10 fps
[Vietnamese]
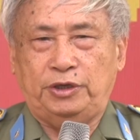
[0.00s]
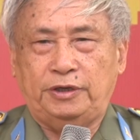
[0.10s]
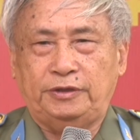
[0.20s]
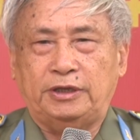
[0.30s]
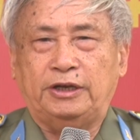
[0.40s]
thiếu
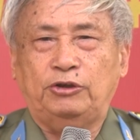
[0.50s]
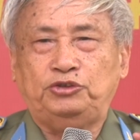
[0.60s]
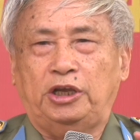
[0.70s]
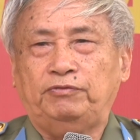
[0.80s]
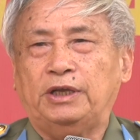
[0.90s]
niên và học
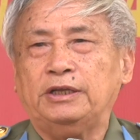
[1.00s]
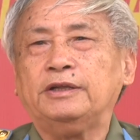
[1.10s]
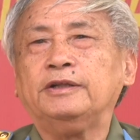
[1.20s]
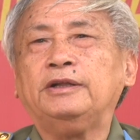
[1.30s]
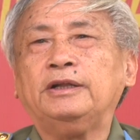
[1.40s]
sinh sinh
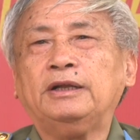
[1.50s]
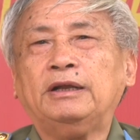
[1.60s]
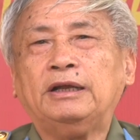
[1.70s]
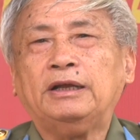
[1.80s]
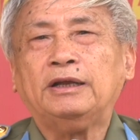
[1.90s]
viên tham
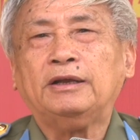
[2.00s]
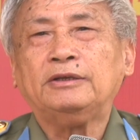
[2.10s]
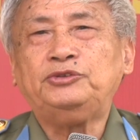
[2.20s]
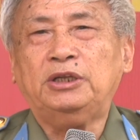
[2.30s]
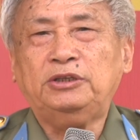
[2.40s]
gia.
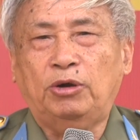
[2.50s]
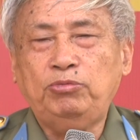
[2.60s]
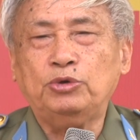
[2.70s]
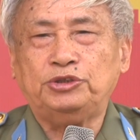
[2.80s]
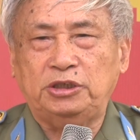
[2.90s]
Qua đó
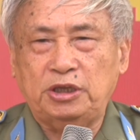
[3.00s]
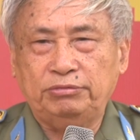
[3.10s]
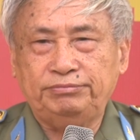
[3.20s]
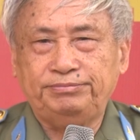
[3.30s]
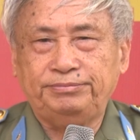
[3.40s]
buổi đắp lòng tự